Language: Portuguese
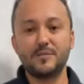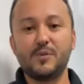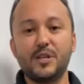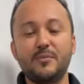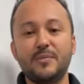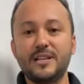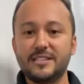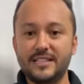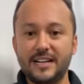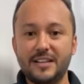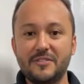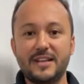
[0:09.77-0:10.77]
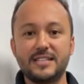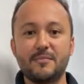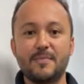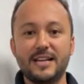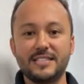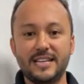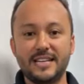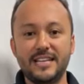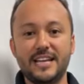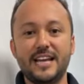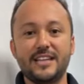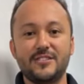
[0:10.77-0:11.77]
disponibilizando essa
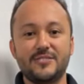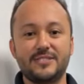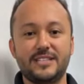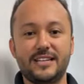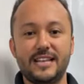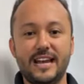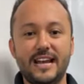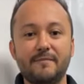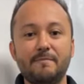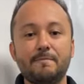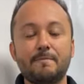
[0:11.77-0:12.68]
parceria entre o Senar,